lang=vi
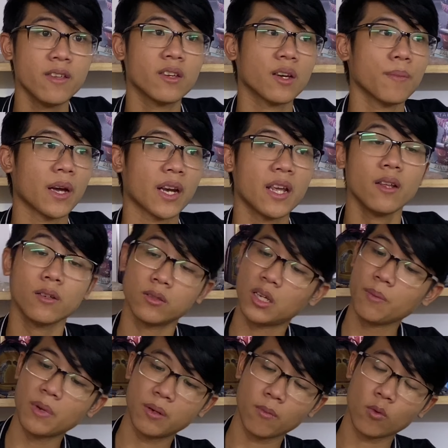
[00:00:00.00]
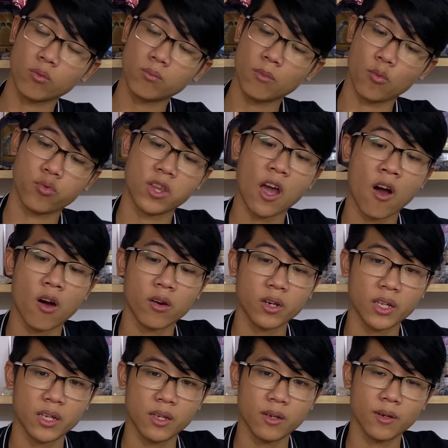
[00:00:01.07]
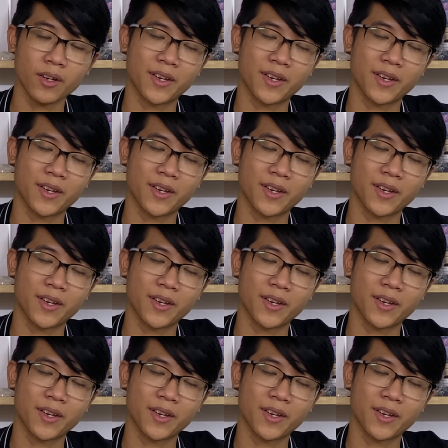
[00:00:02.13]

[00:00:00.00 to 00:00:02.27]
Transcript: Như các bạn thấy ở cái bình màu tròn thì